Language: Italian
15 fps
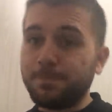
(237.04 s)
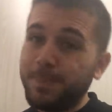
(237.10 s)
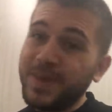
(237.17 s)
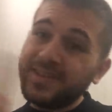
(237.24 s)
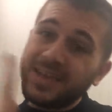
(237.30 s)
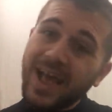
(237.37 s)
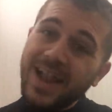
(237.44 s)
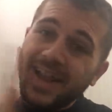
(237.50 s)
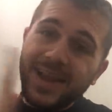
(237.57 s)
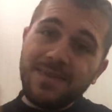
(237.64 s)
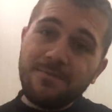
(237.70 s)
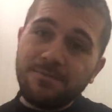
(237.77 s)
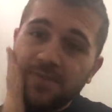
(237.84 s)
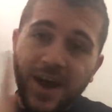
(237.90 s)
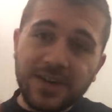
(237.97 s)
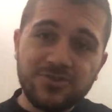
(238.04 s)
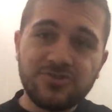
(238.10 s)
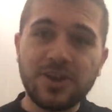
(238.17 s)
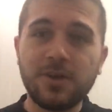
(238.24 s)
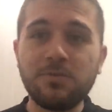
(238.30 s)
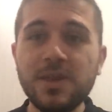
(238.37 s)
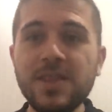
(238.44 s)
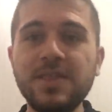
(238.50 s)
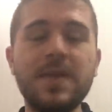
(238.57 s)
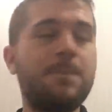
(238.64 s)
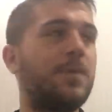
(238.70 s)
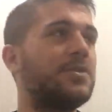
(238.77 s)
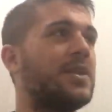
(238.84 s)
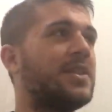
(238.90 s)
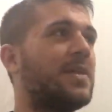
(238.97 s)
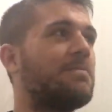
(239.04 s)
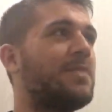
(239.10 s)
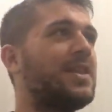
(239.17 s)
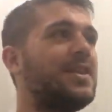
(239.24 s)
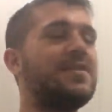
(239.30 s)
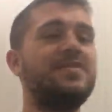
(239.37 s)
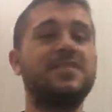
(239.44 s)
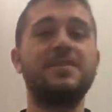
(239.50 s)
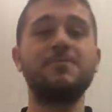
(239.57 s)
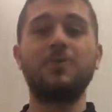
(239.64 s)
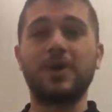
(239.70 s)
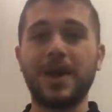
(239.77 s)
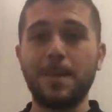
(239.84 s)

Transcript: piselli in faccia. Quindi potete benissimo